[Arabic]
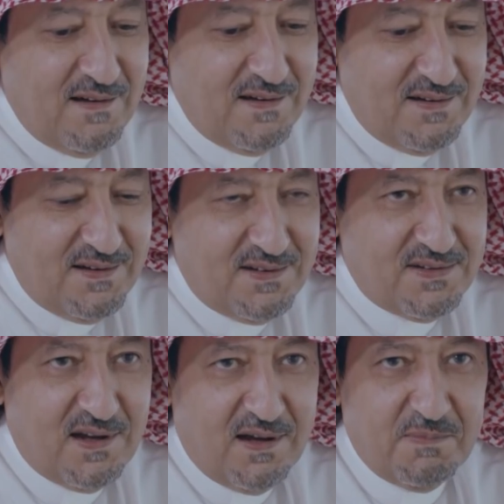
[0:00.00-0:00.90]
آه،
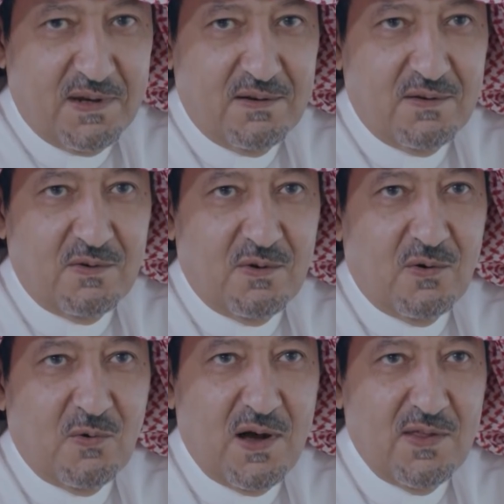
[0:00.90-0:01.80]
الساعه يمكن
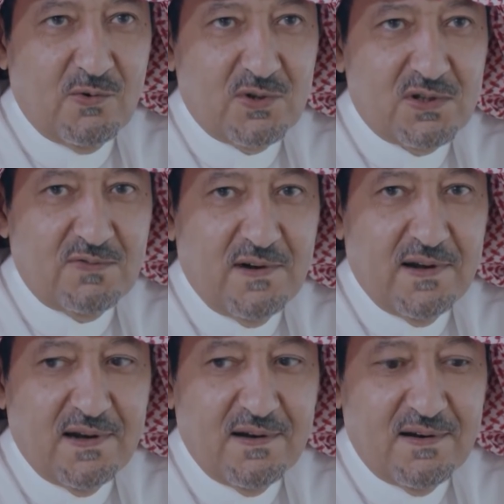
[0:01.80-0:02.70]
واحدة ونص في
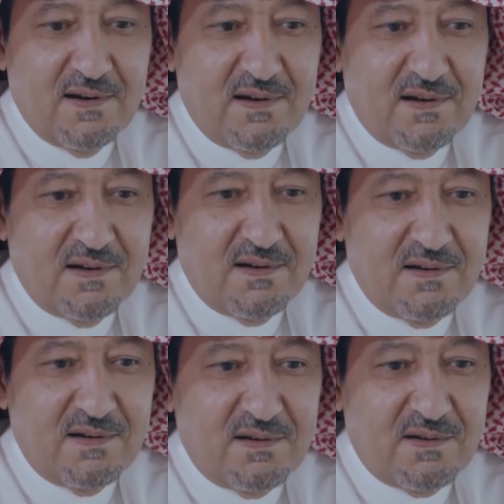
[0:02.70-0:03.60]
الليل
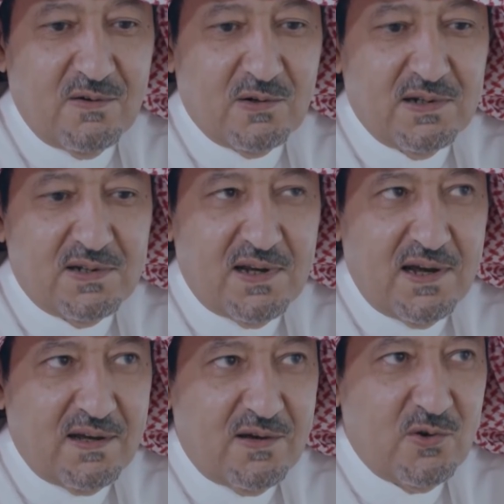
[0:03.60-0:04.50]
قلت
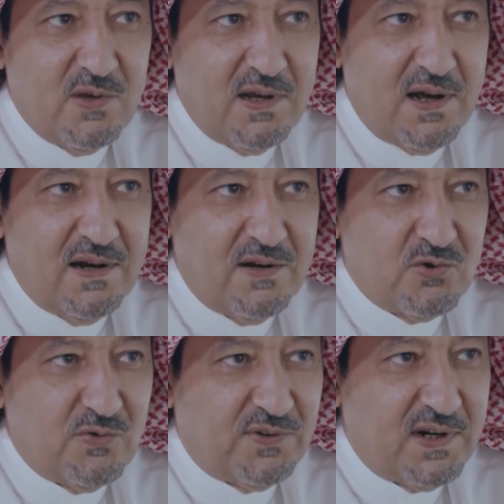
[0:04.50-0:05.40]
للسائق خذني خلينا
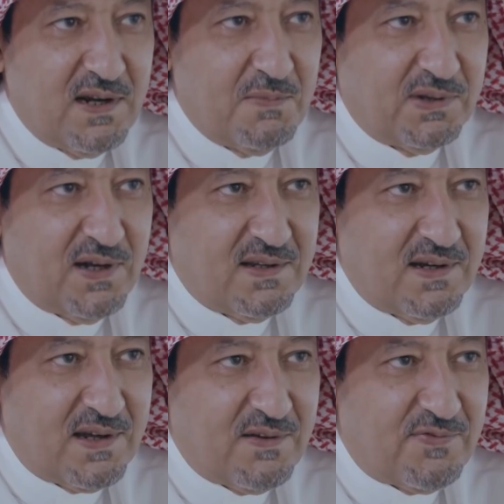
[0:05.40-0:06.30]
نشوف طريق المطار
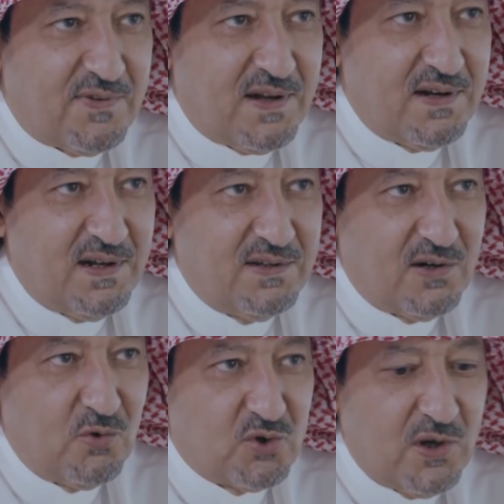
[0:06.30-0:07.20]
ده كيف يعني نقدر
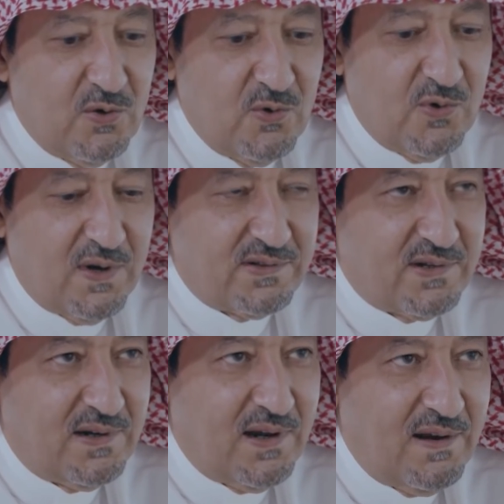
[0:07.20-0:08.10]
نوصل له
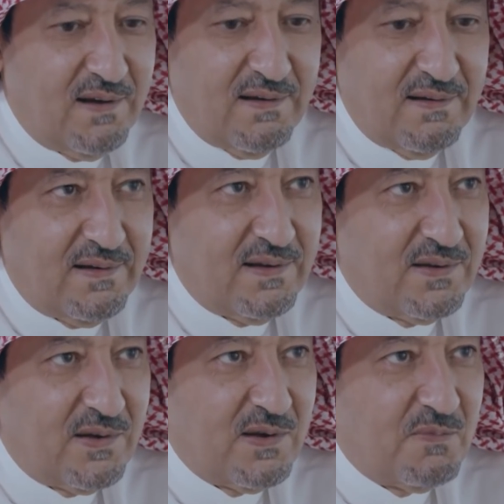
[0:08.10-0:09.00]
عشان لا
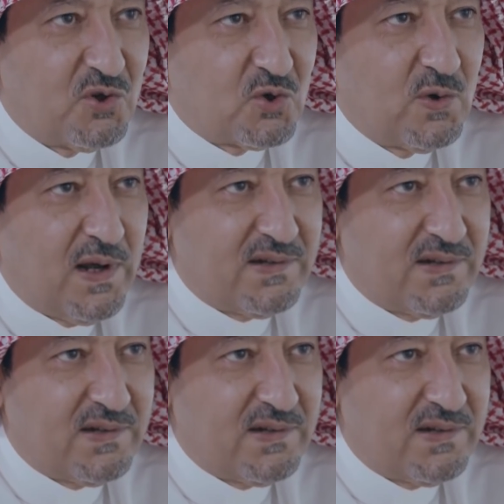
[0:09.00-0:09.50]
بسهوله إيه، بسهوله